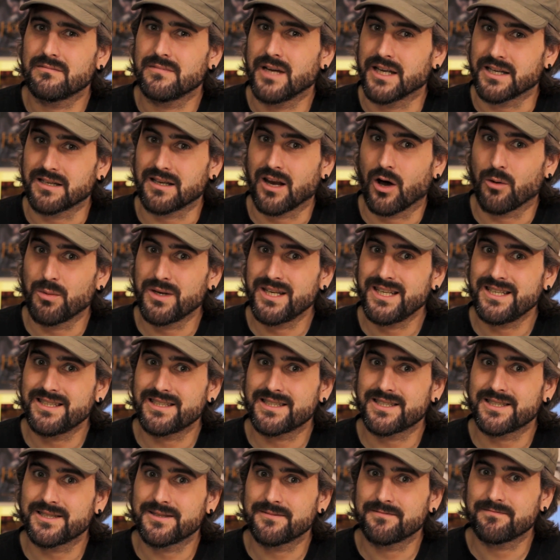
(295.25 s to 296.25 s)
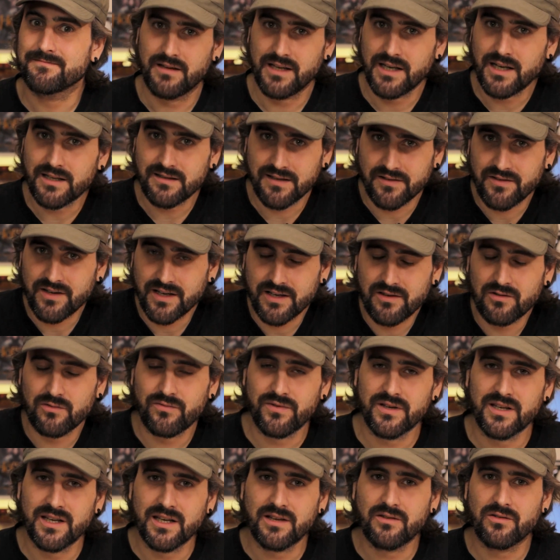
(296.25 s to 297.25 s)
Ich glaube nicht. Jeder hat das Recht, so
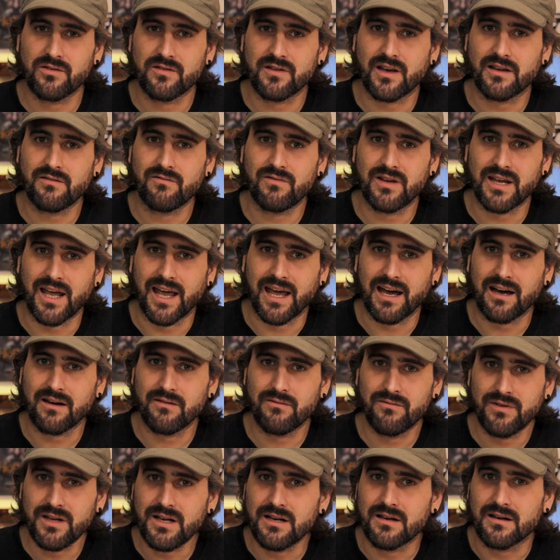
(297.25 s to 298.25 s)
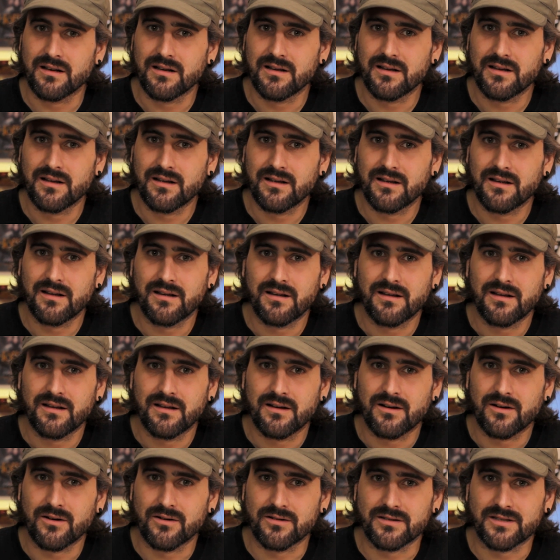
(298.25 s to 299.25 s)
viel Geek zu sein, wie er will.
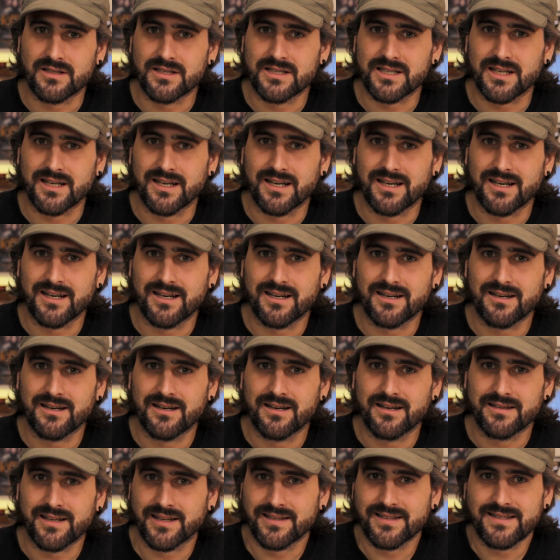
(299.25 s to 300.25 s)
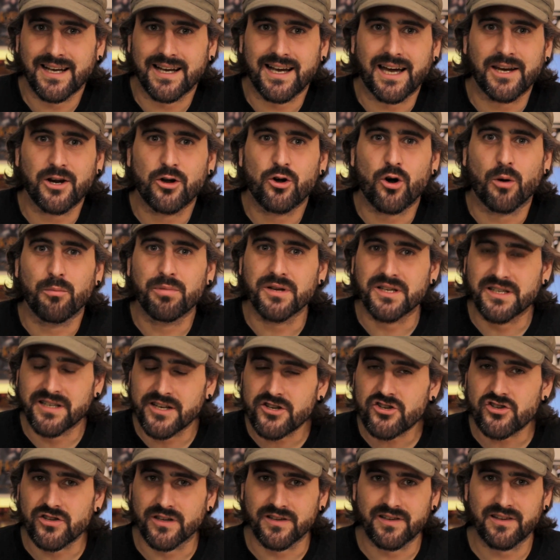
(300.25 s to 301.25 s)
Und äh, das ist ja keine
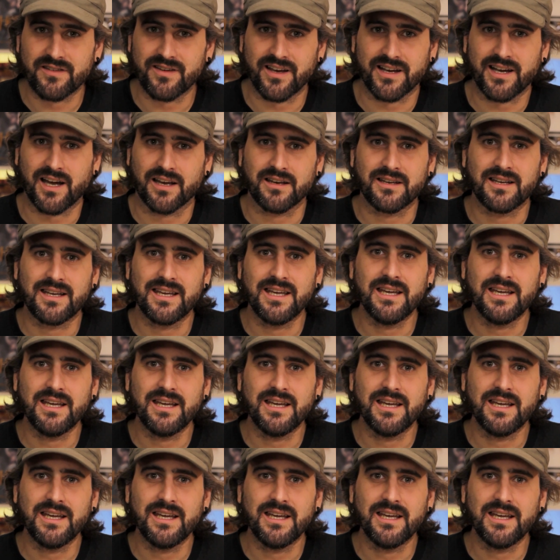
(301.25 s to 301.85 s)
Competition, es ist ja kein